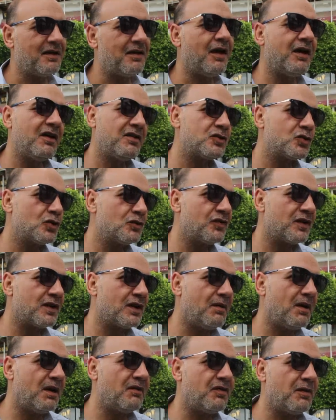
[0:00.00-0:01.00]
اه الصدفه
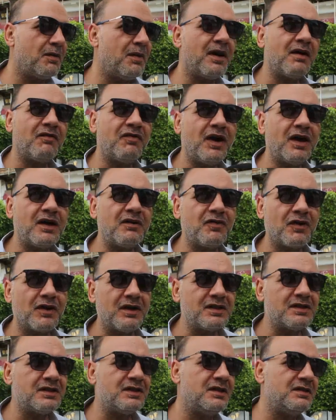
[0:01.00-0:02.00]
طبعا فما اعرف احكي
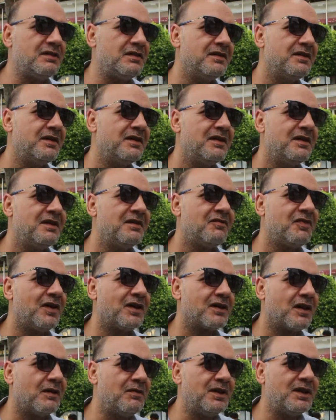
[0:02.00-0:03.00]
فرنسي
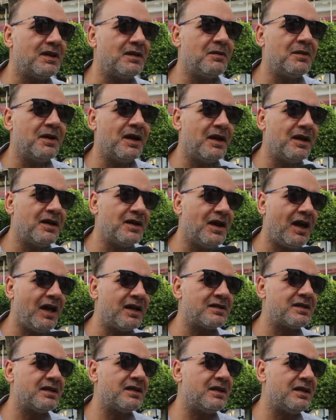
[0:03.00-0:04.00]
فاتقابلت
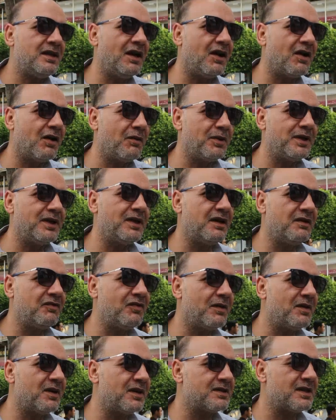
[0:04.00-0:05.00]
حسيت ان هي عربيه
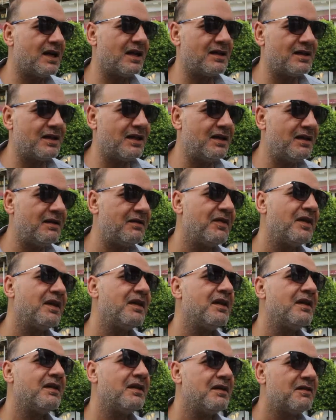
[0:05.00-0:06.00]
فسالتها
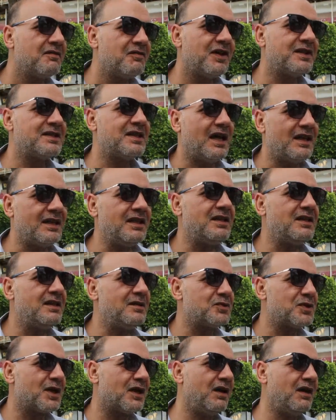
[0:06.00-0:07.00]
فساعدتني
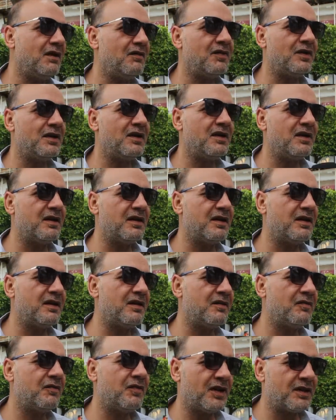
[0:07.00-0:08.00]
بصراحه في
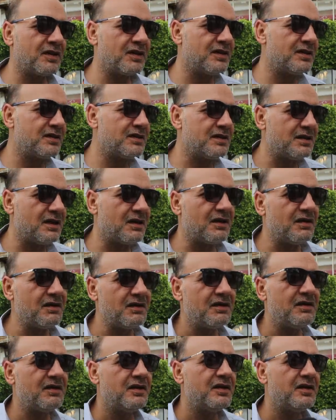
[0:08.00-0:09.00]
فتره الزياره
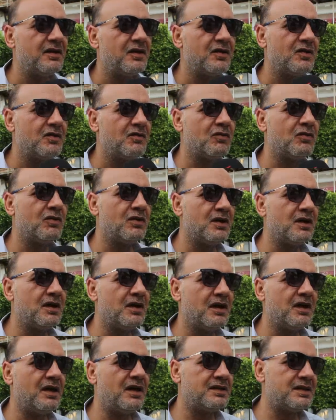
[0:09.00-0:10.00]

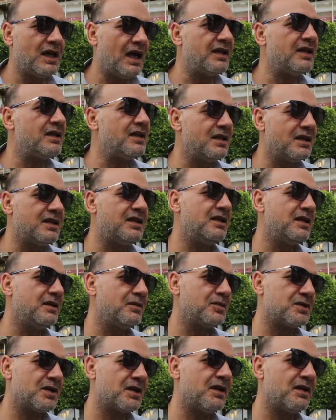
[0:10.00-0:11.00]
وساعدتني كتير
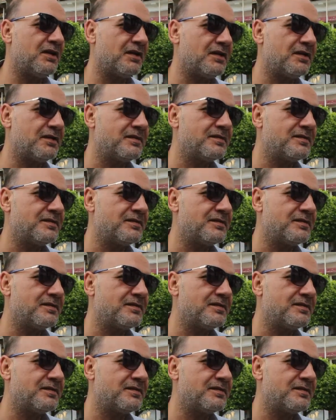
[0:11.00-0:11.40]
بصراحه انت